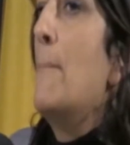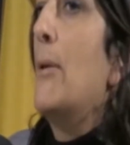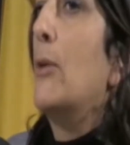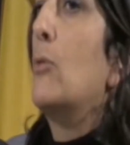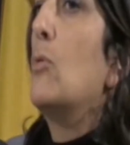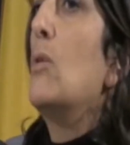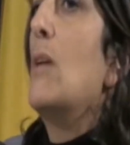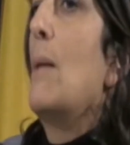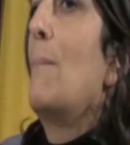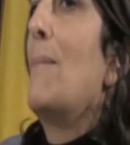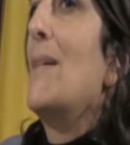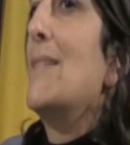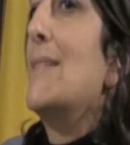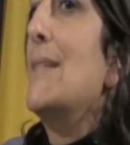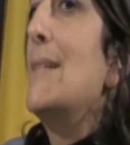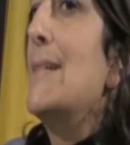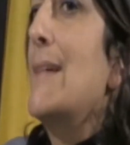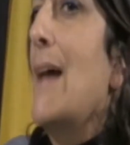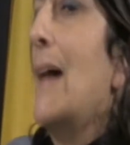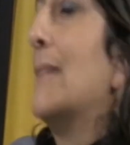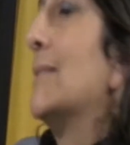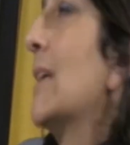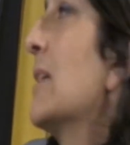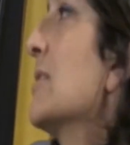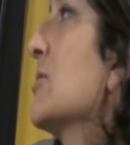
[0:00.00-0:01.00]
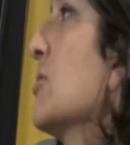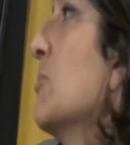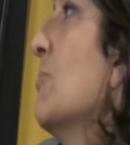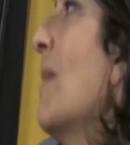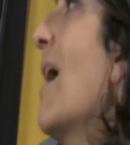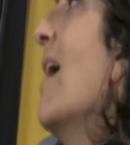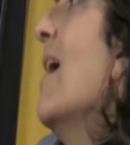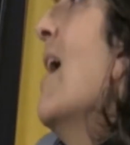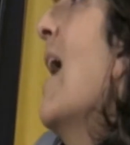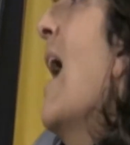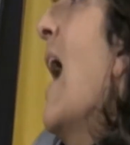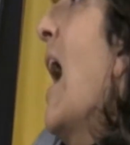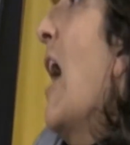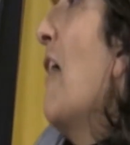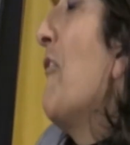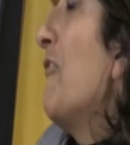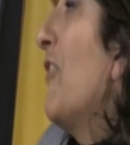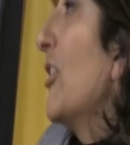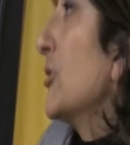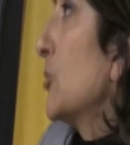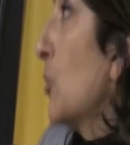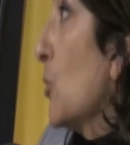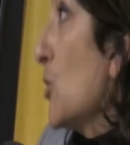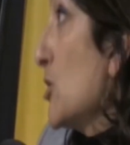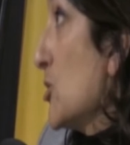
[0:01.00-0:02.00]
per cui la Basilicata insomma, ha
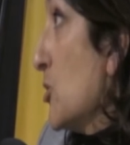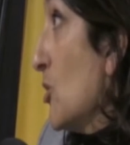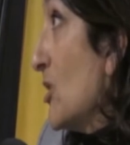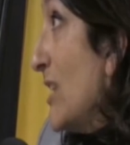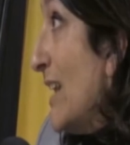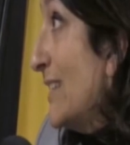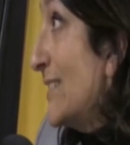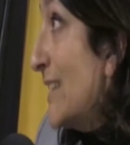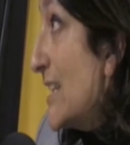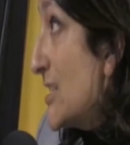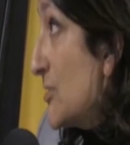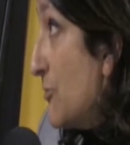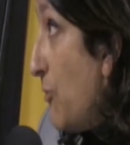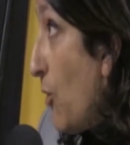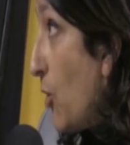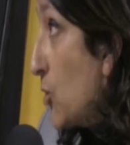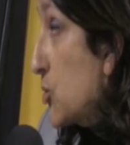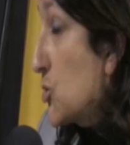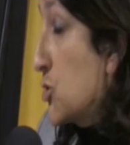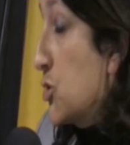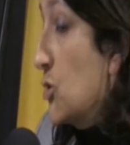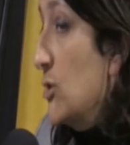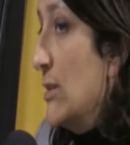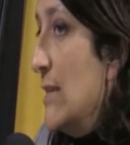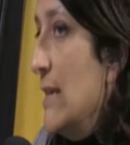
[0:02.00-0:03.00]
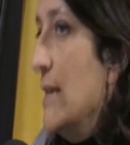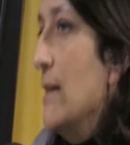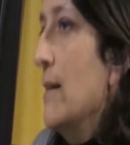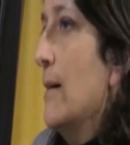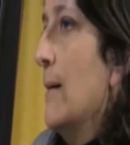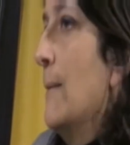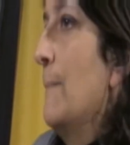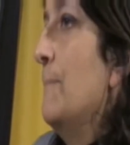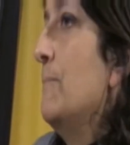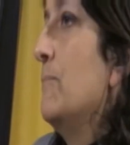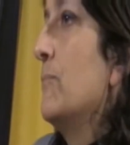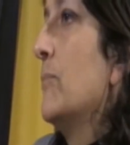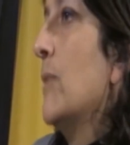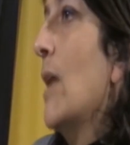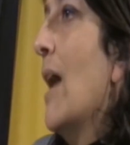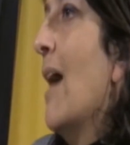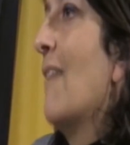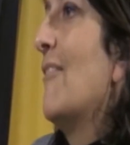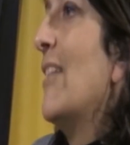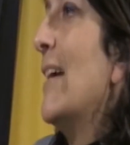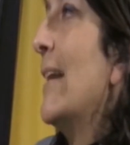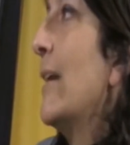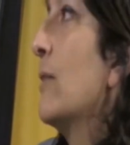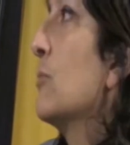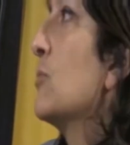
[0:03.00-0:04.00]
fatto questo grande sforzo di ehm,
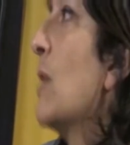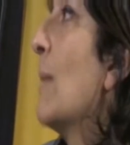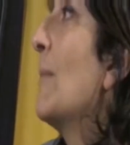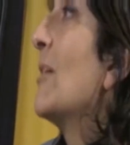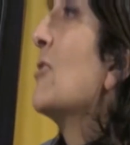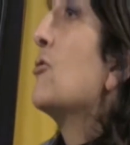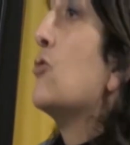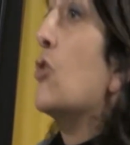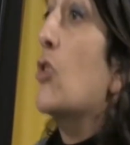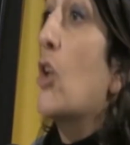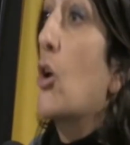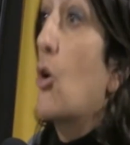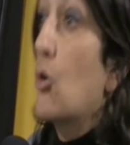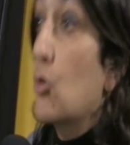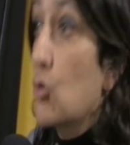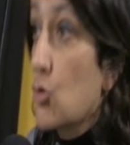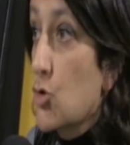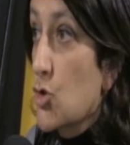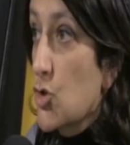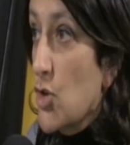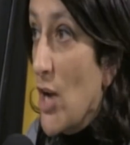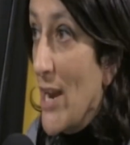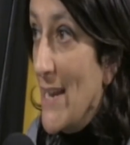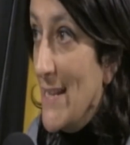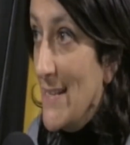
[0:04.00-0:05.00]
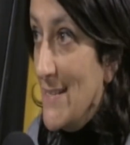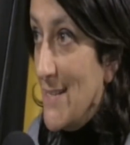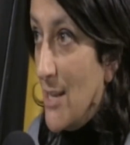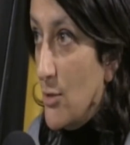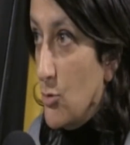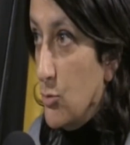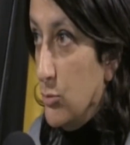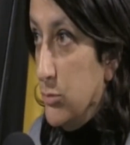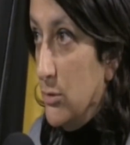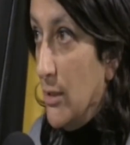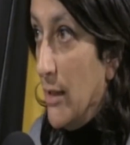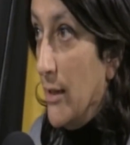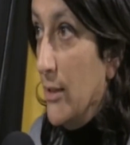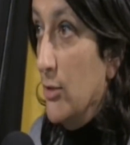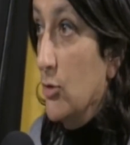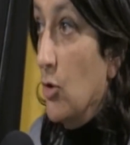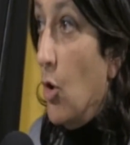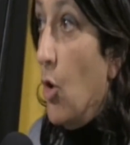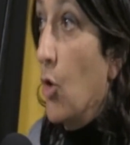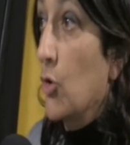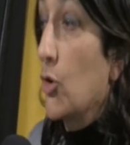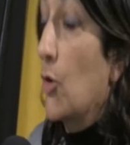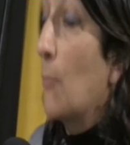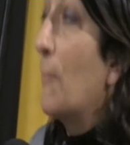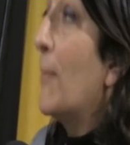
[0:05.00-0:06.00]
avere una maggiore conoscenza sul
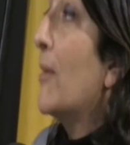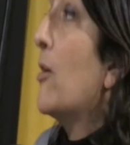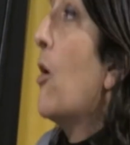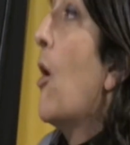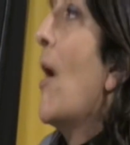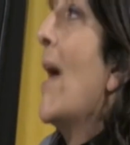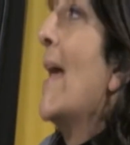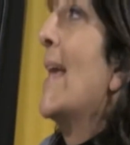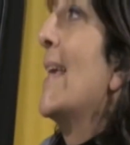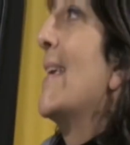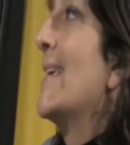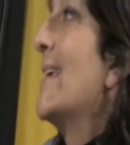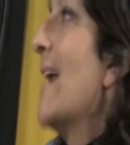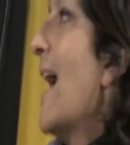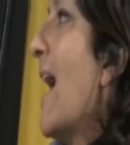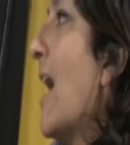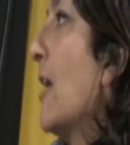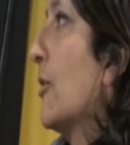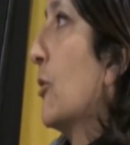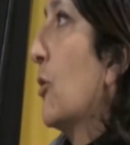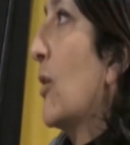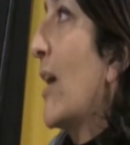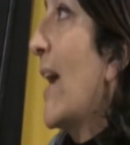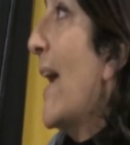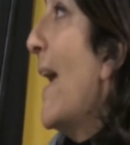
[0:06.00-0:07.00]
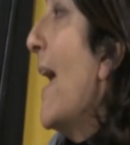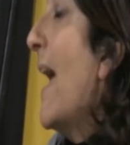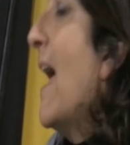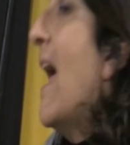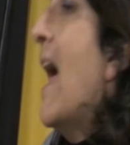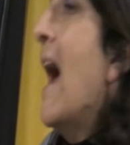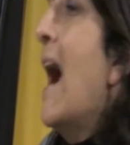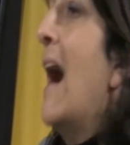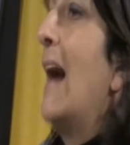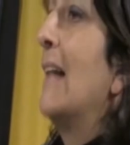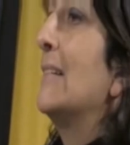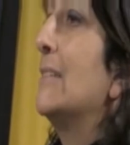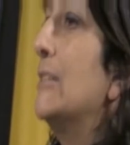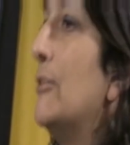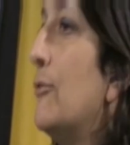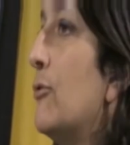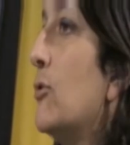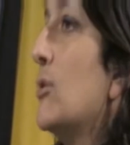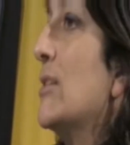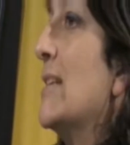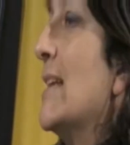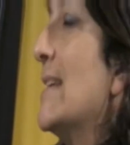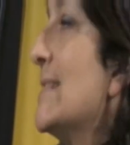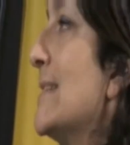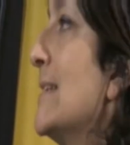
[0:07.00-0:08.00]
territorio, però è chiaro che al di
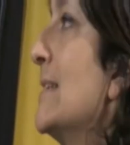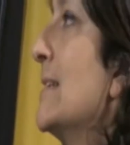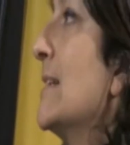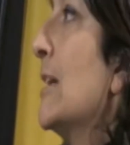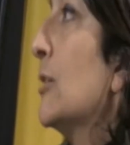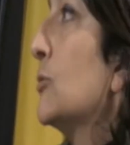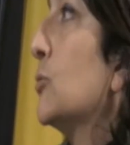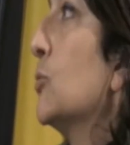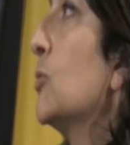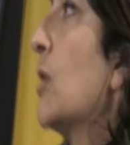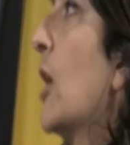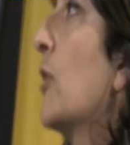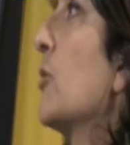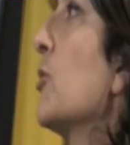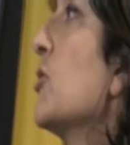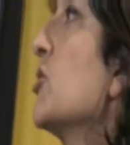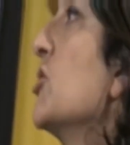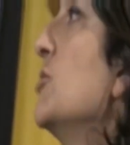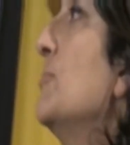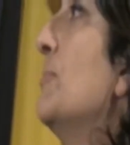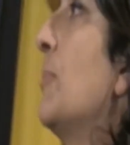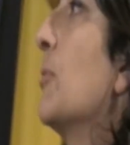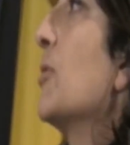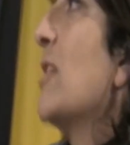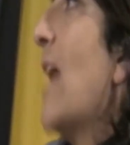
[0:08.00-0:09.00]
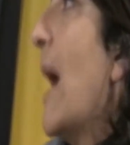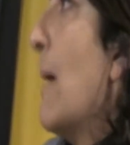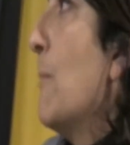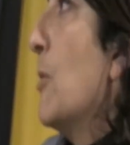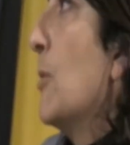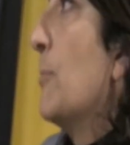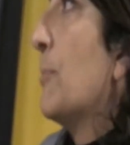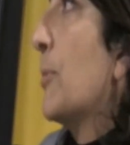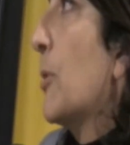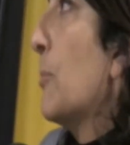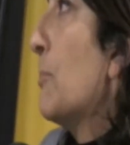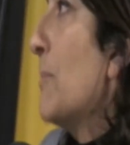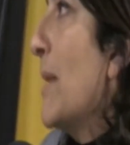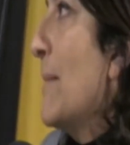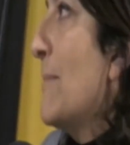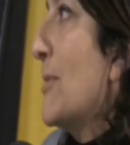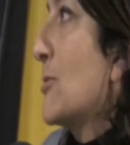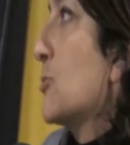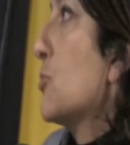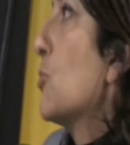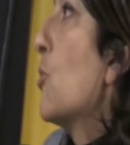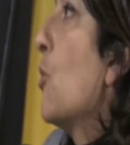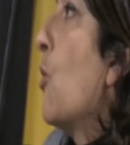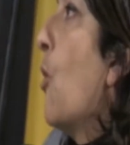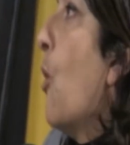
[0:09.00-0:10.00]
fuori dei siti natura noi ci poniamo il
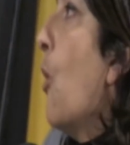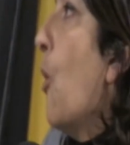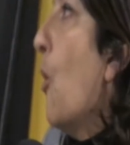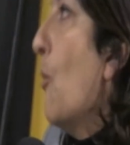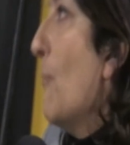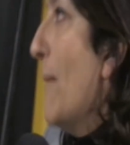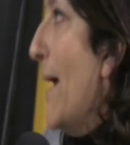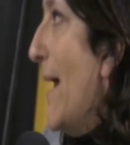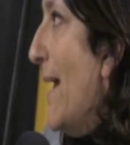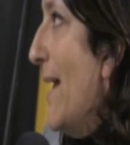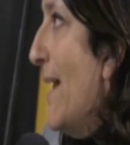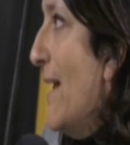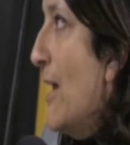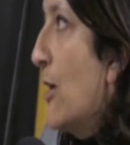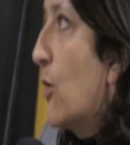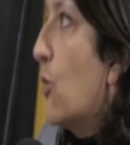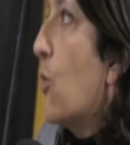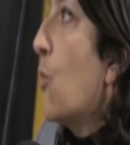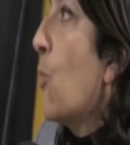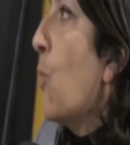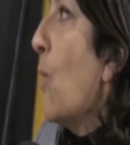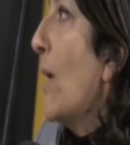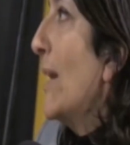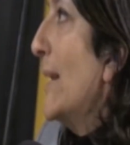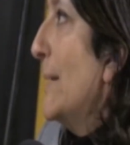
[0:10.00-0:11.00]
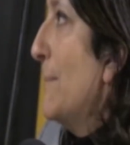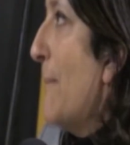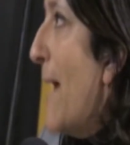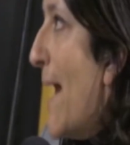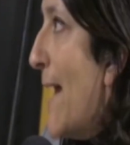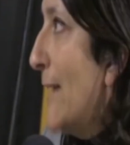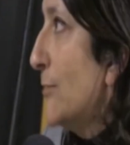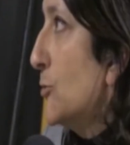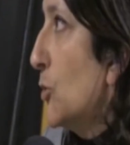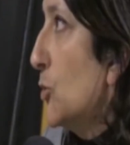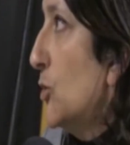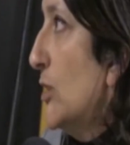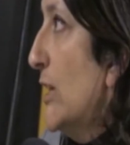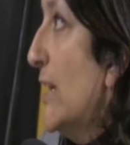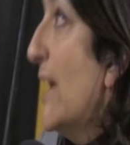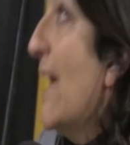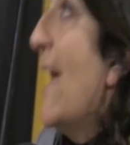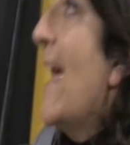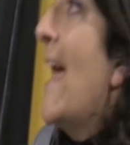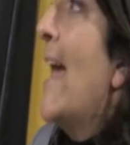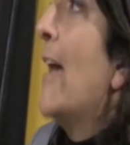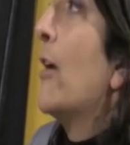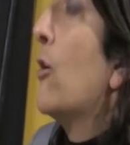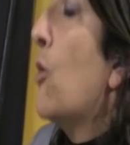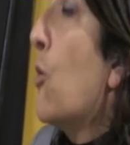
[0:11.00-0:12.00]
problema su come, con quali metodi
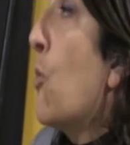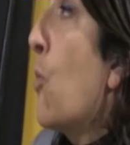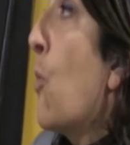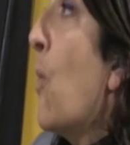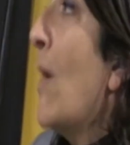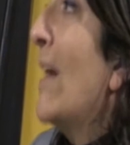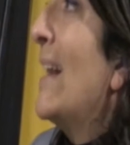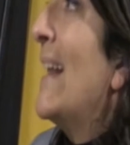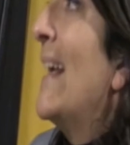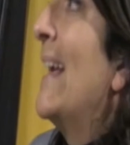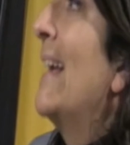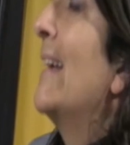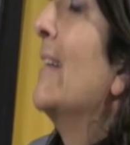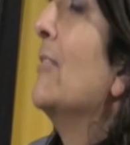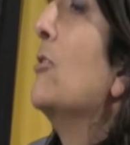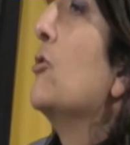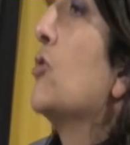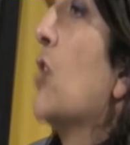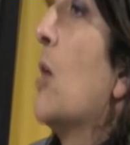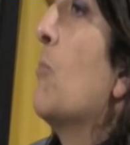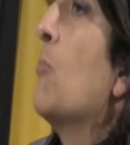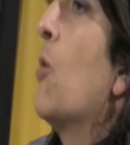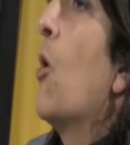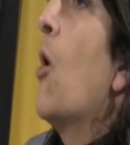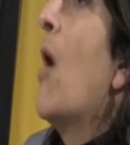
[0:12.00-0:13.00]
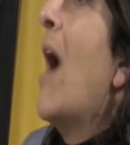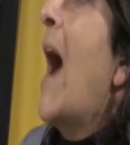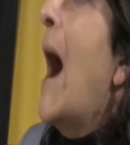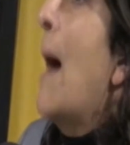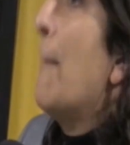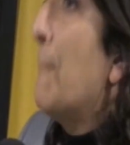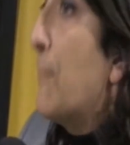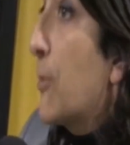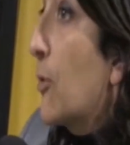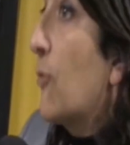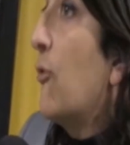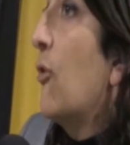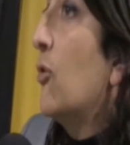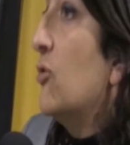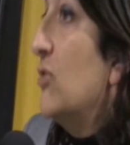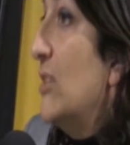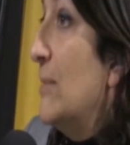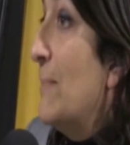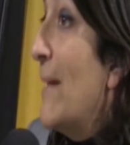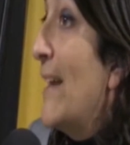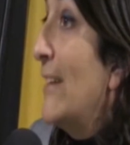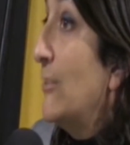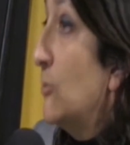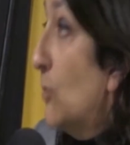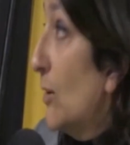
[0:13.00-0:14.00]
e con quale diciamo,
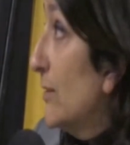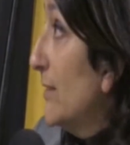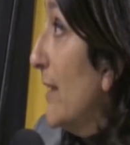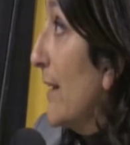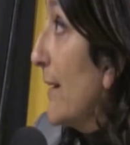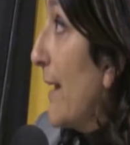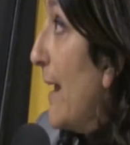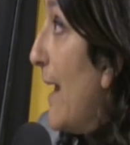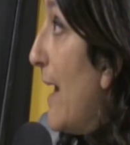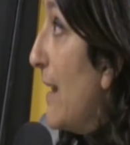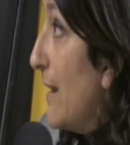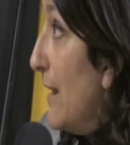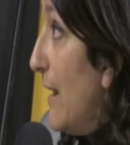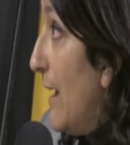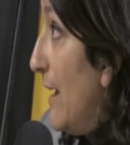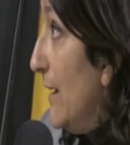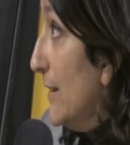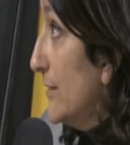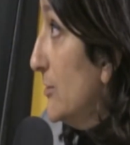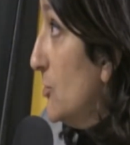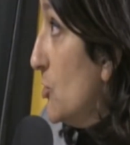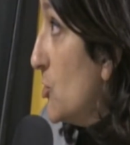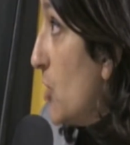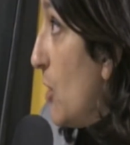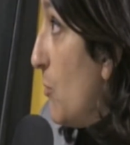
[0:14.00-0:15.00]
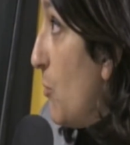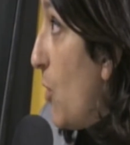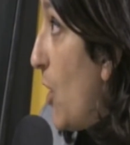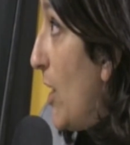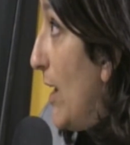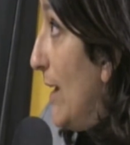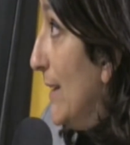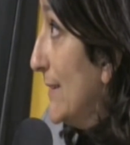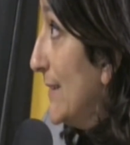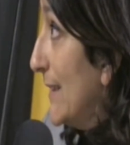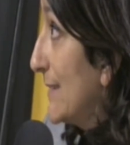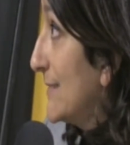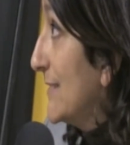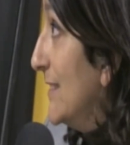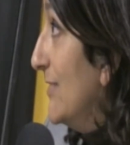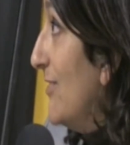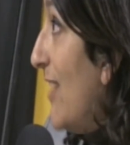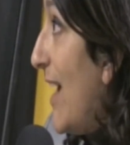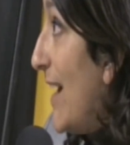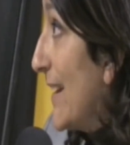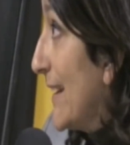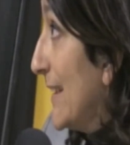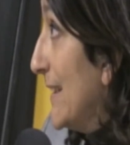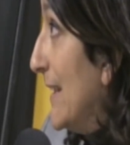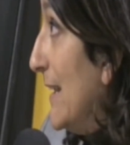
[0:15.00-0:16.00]
approfondimento andare a, a diciamo, diciamo, ad
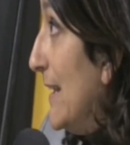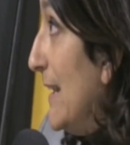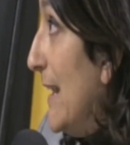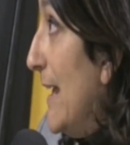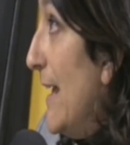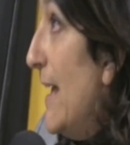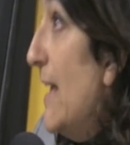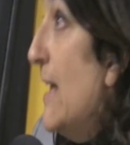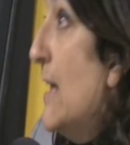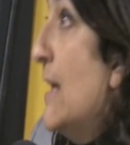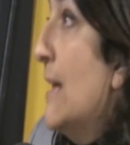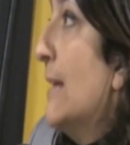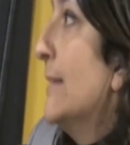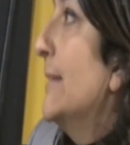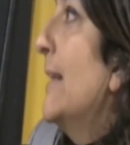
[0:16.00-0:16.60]
attivare delle,